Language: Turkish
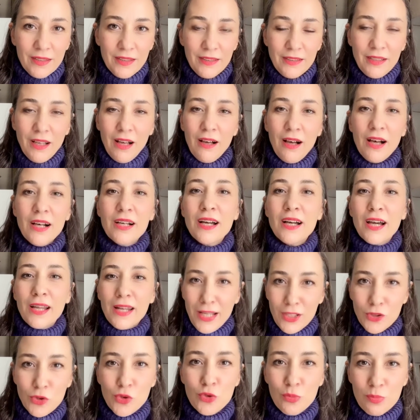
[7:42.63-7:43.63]
ya Ankara'ya
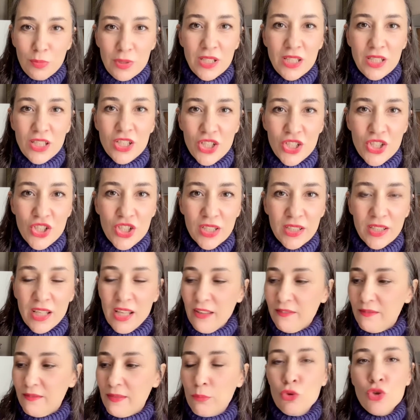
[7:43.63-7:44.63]
gidiyorum bir iş için
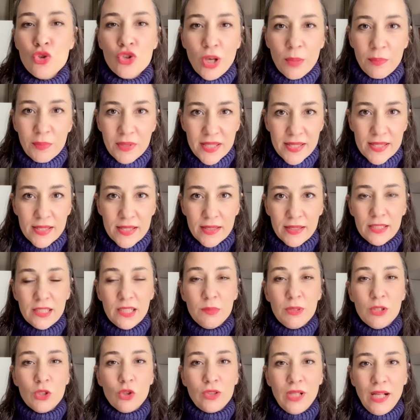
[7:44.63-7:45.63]
ve bütçem kısıtlı
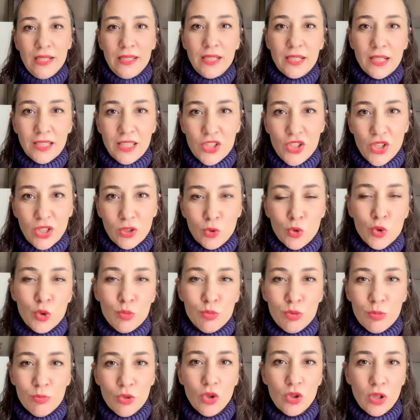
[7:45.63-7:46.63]
bir otelde kalacak
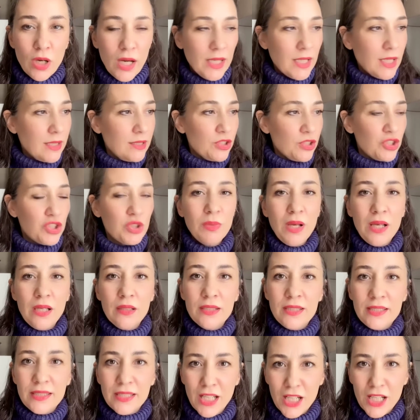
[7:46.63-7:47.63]
durumum yok arkadaşıma
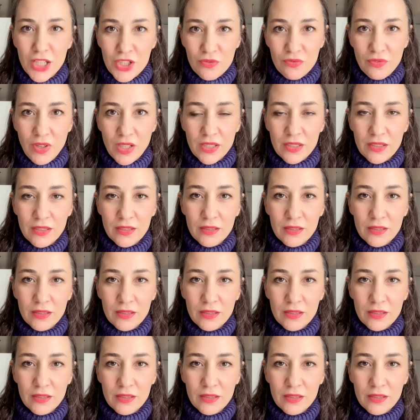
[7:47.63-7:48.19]
ihtiyacım var.